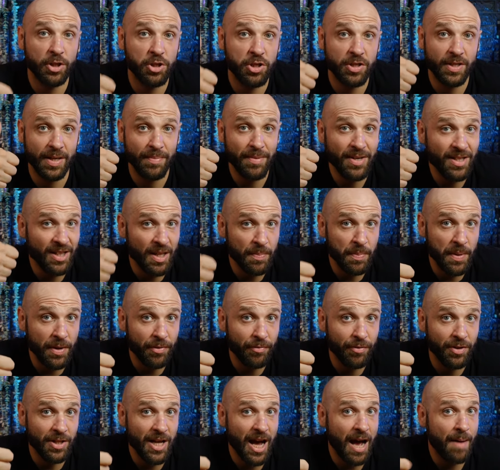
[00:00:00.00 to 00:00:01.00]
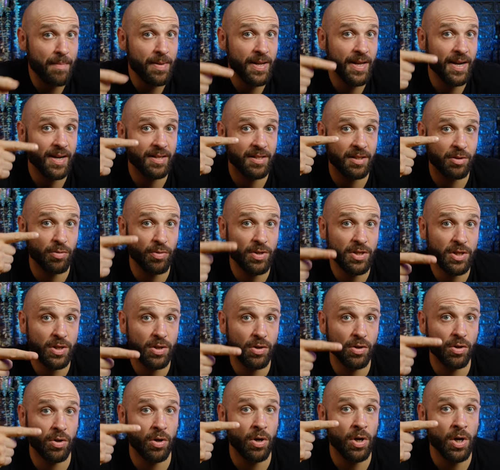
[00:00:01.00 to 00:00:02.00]
decisamente più affidabili,
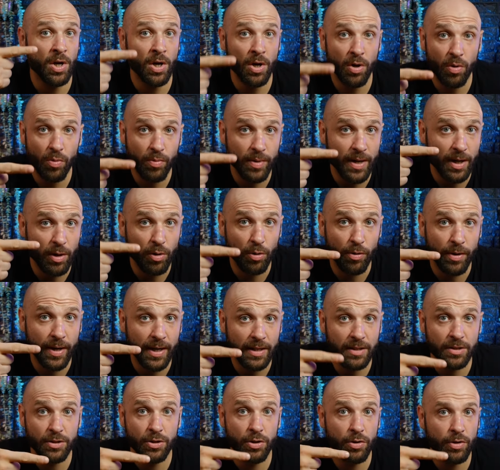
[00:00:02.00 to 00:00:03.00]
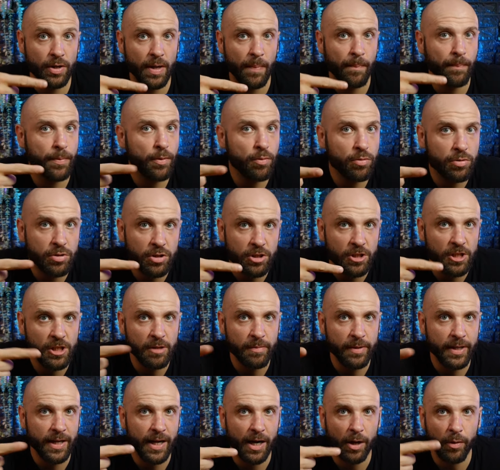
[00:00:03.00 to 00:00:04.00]
restituiscono una colorazione più
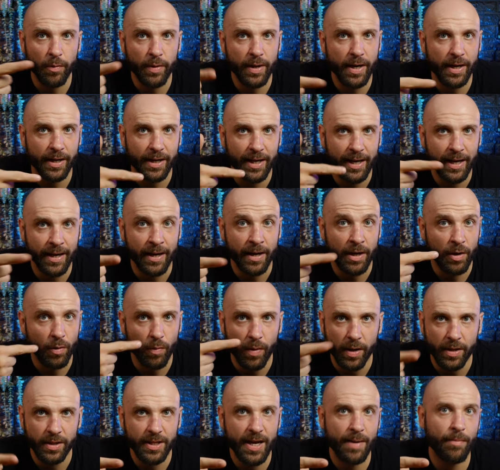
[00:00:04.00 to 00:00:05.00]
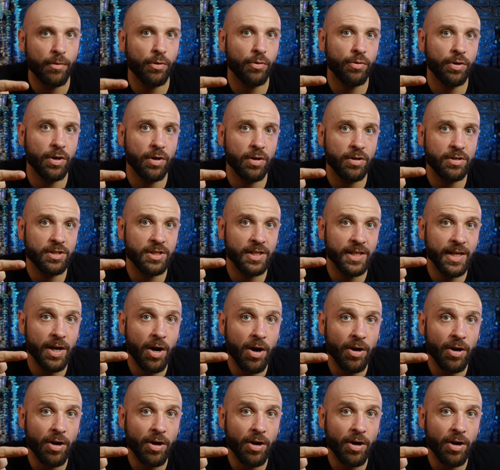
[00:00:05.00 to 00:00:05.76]
simile a quella che guardiamo con i nostri